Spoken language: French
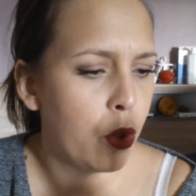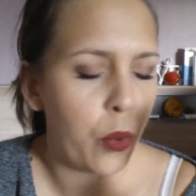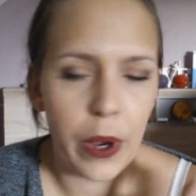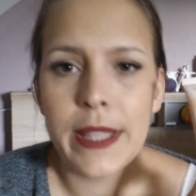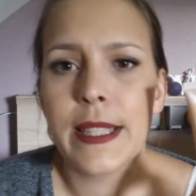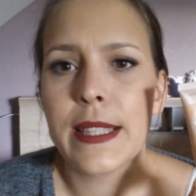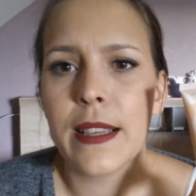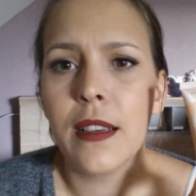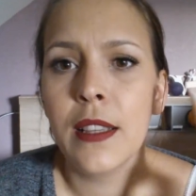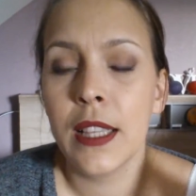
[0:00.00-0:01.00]
Ouais, c'est
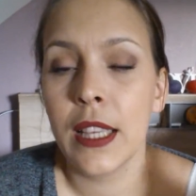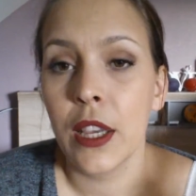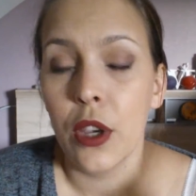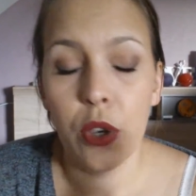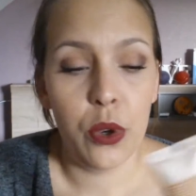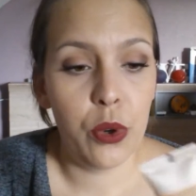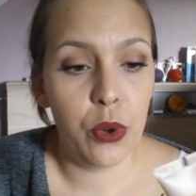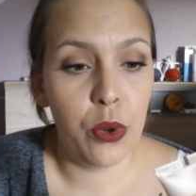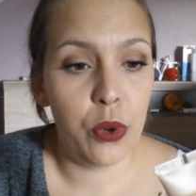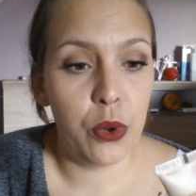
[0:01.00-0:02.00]
ça.
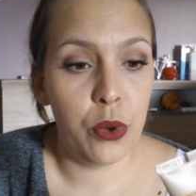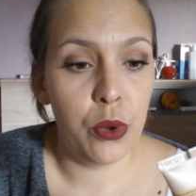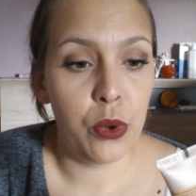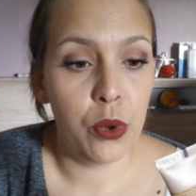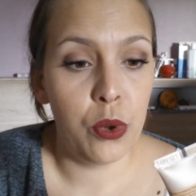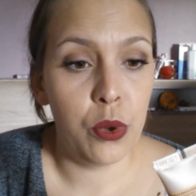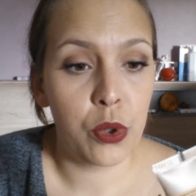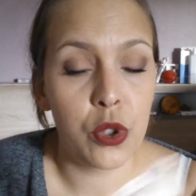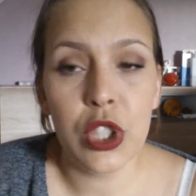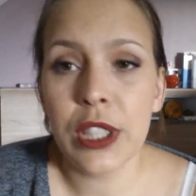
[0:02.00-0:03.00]
Euh,
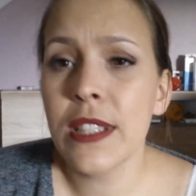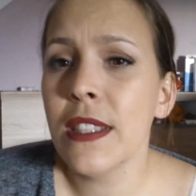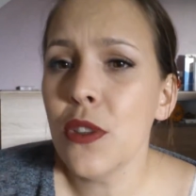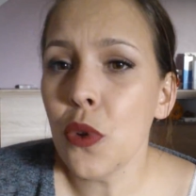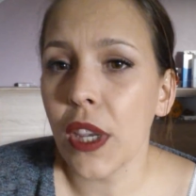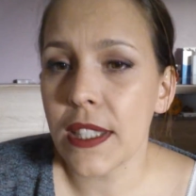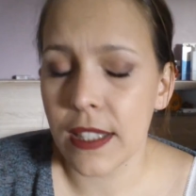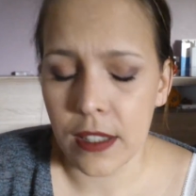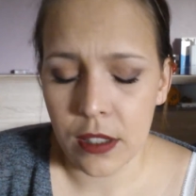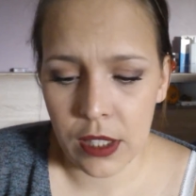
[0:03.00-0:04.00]
que j'ai testé sur
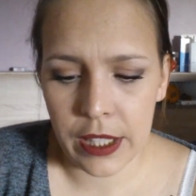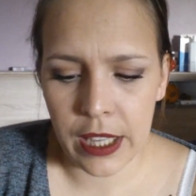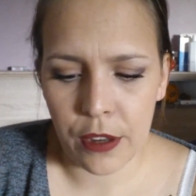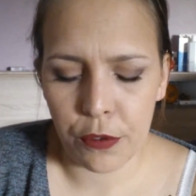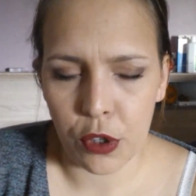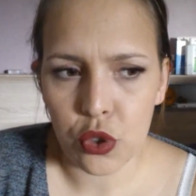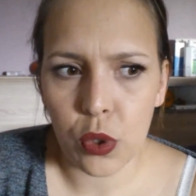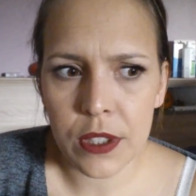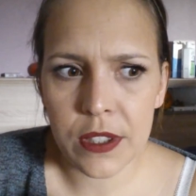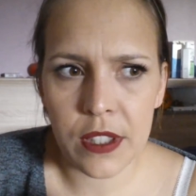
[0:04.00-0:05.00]
Insta la dernière fois. Je
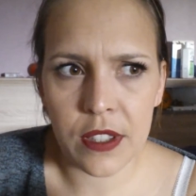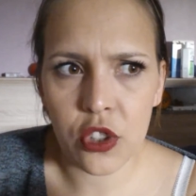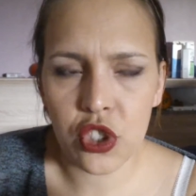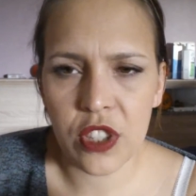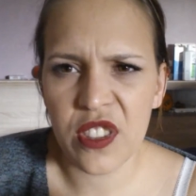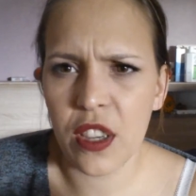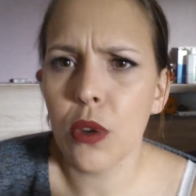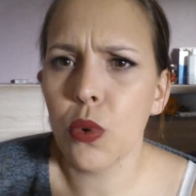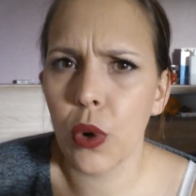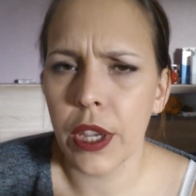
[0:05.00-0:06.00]
crois que c'était ça que je testais. Hein.
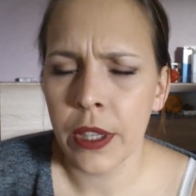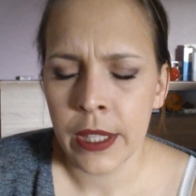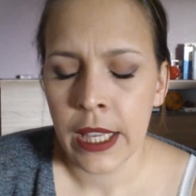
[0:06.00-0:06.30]
Ouais.